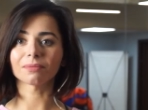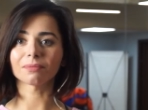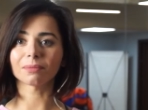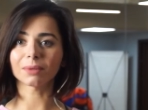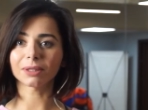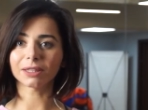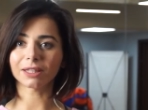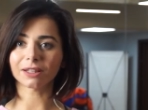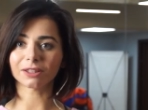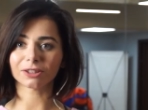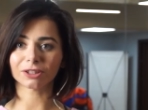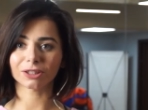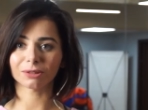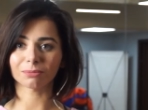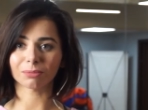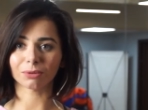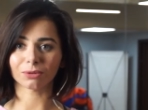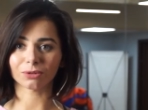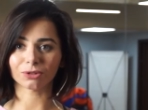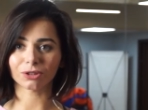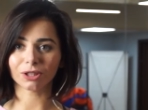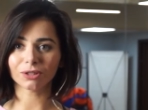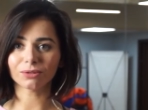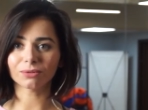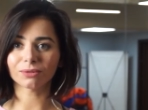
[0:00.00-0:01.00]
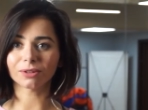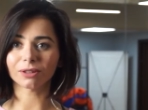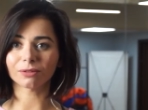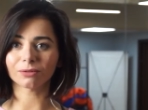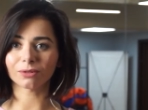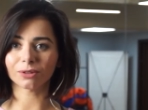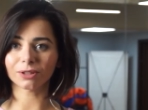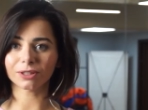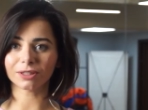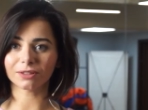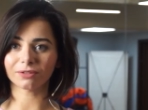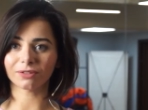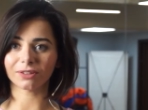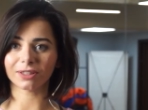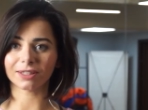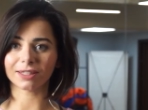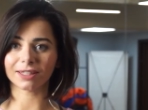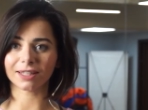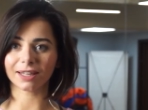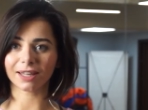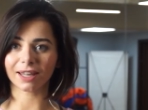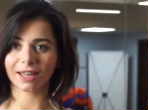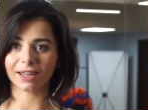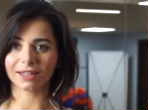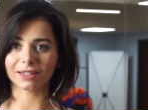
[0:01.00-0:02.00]
мы должны получать удовольствие от
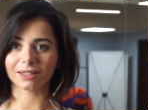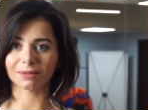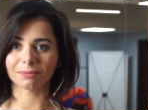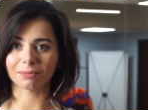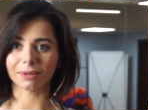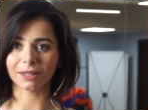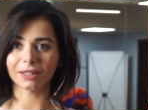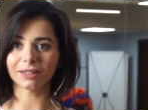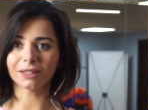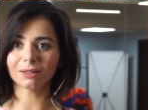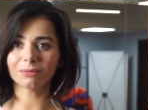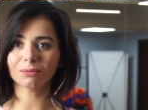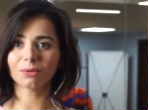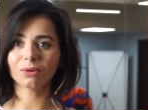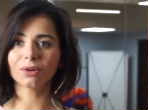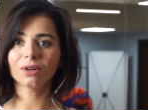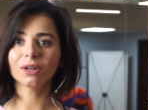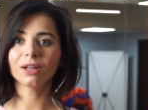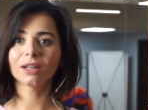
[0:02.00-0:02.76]
занятий, поэтому